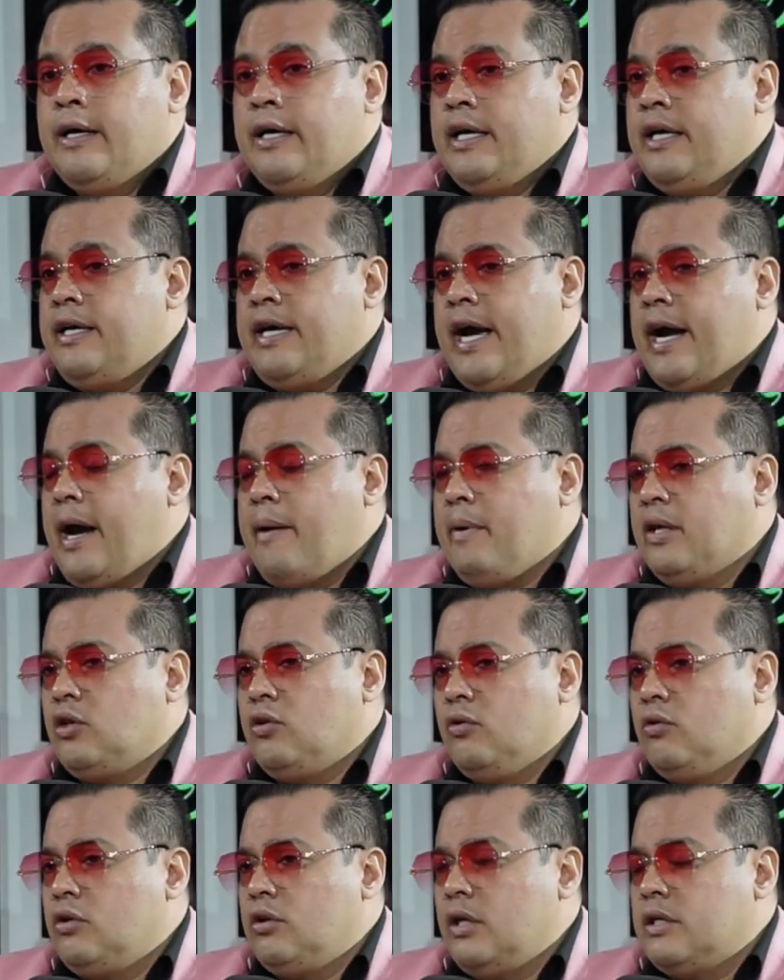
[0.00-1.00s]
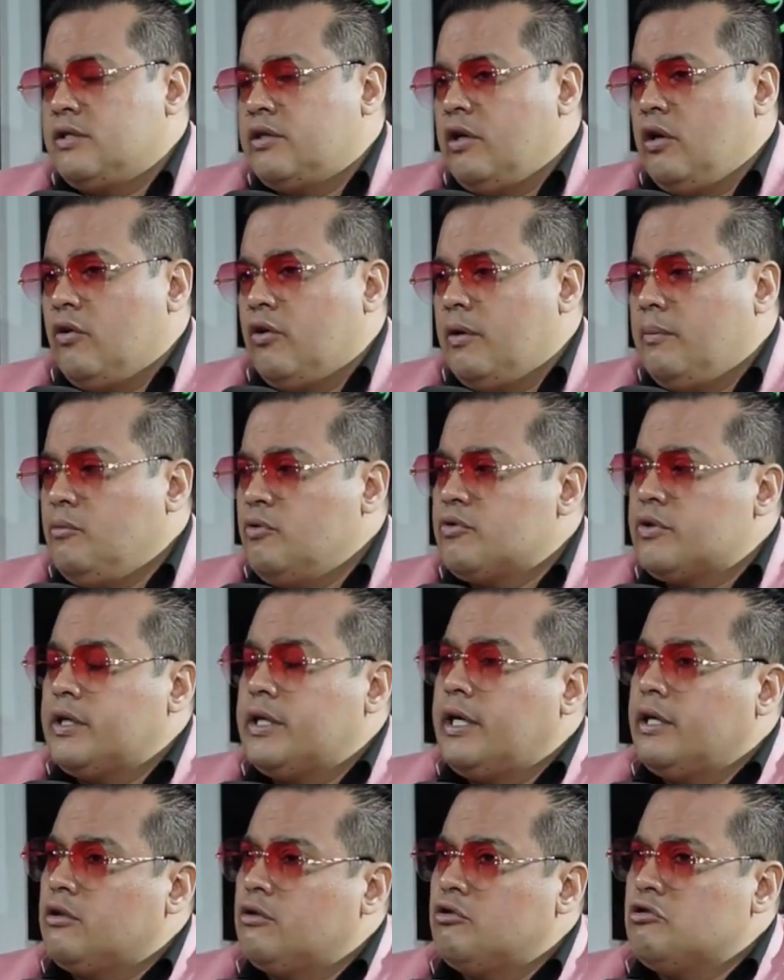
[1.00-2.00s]
Y llegaba todo este estilo de
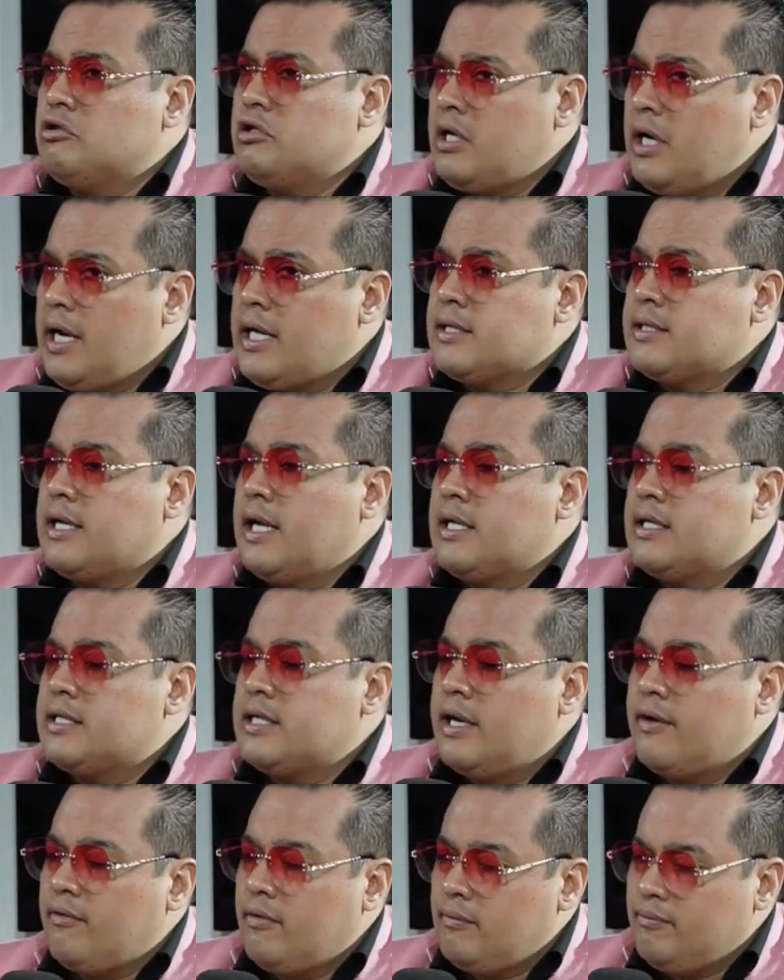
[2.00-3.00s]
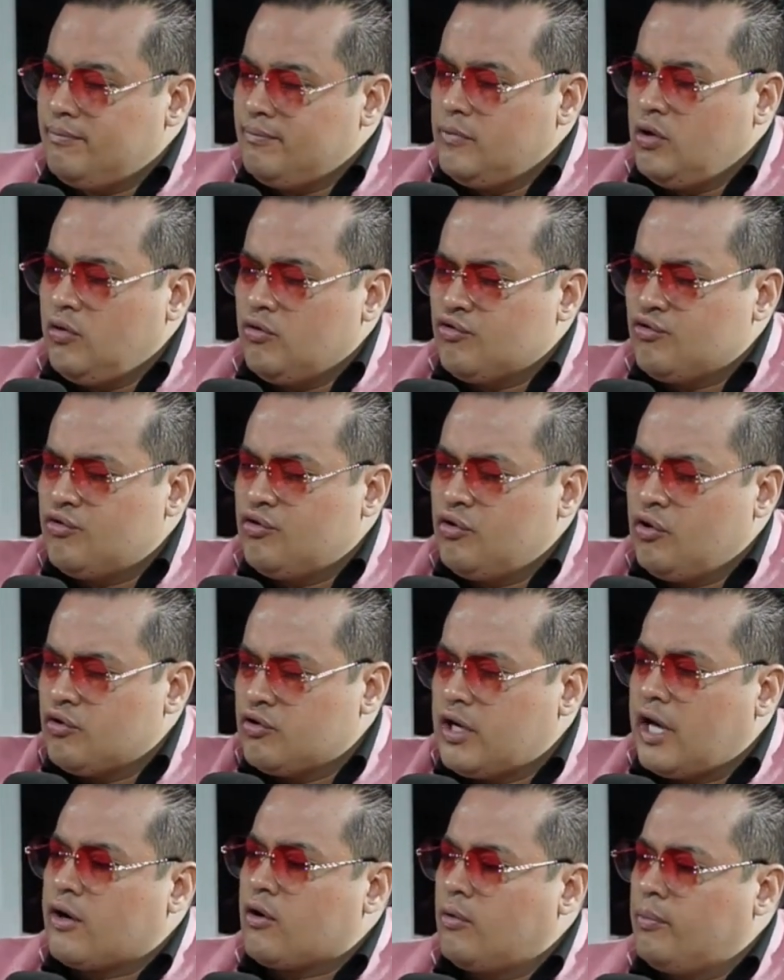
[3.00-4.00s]
música, entonces la salsa nos, nos
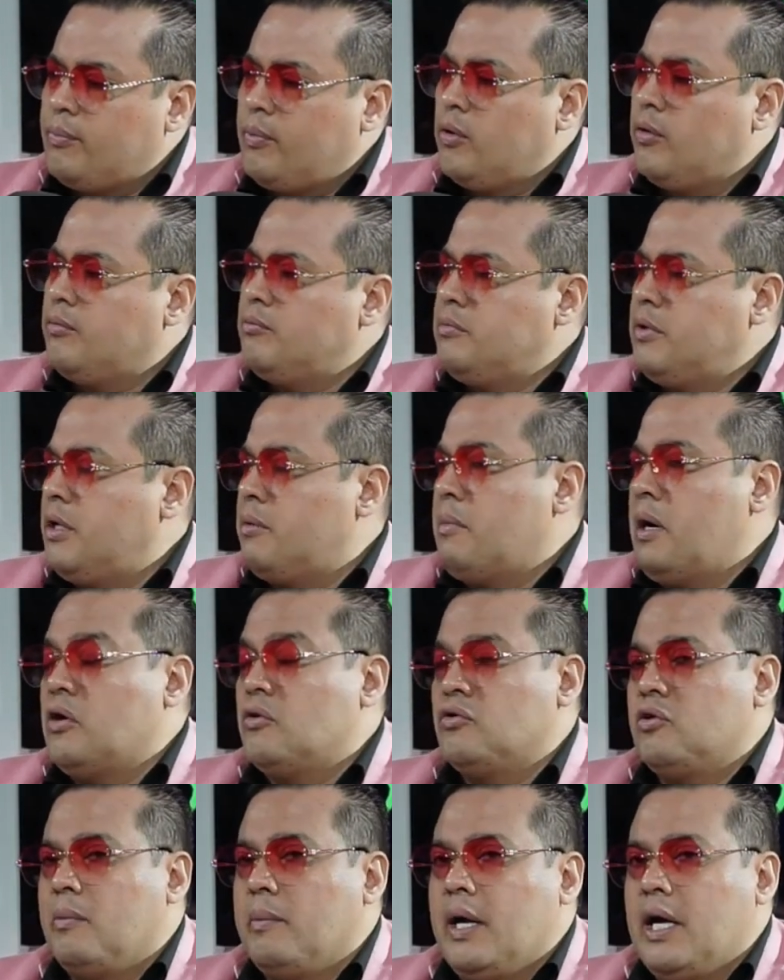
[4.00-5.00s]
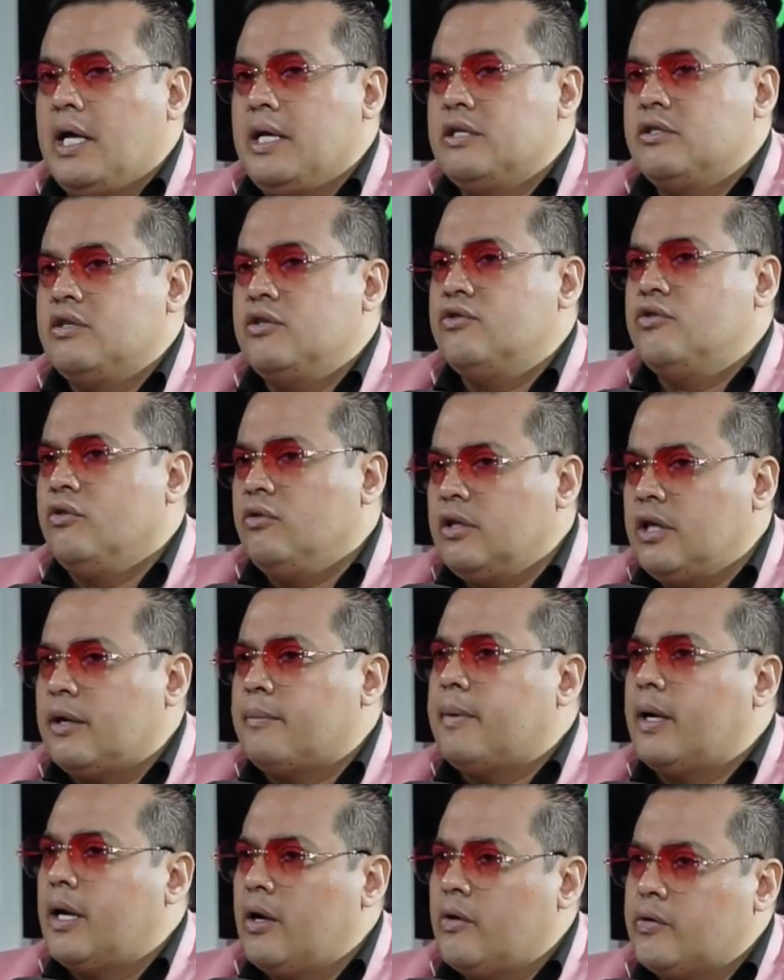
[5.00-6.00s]
arropó. Mi hermano toma la decisión de
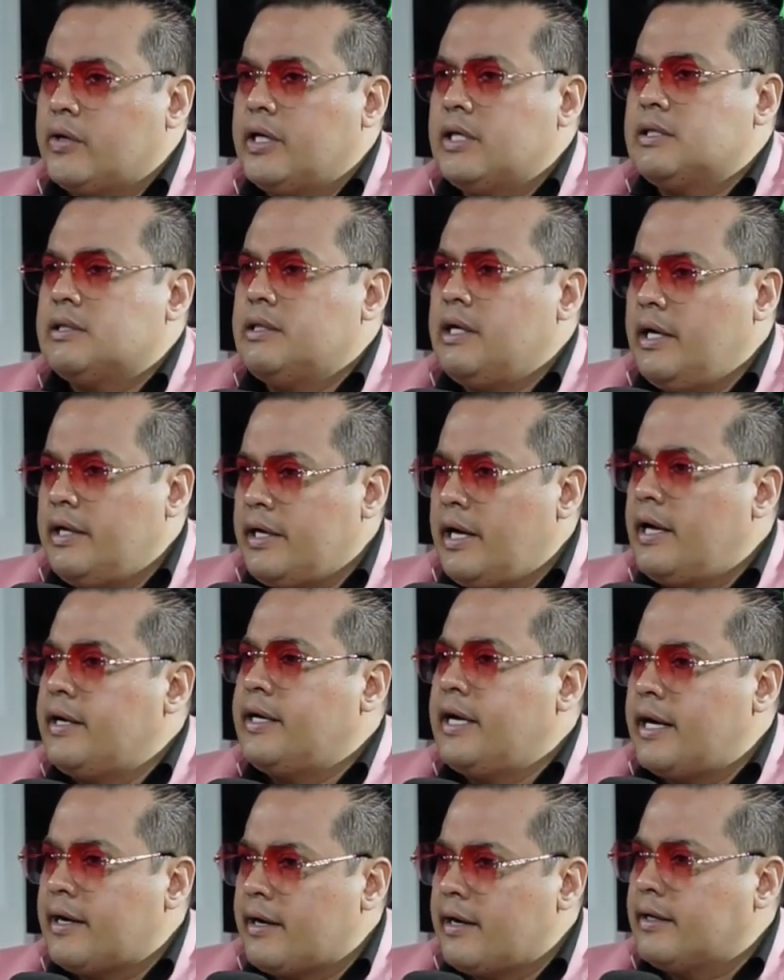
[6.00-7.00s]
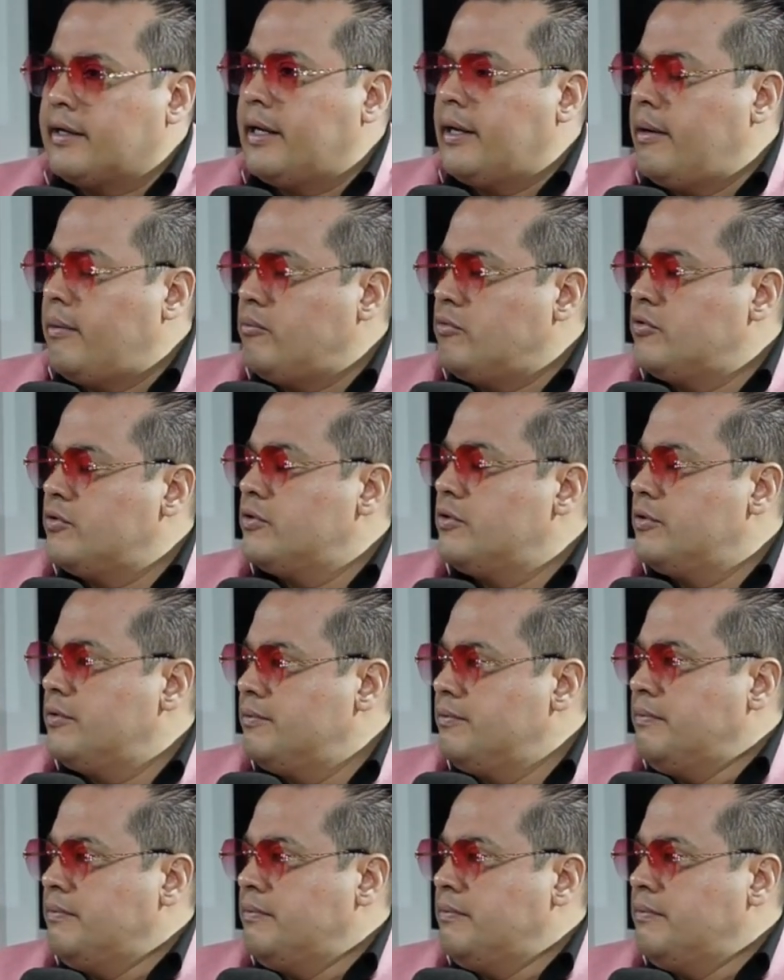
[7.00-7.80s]
armar la orquesta y ahí arrancamos.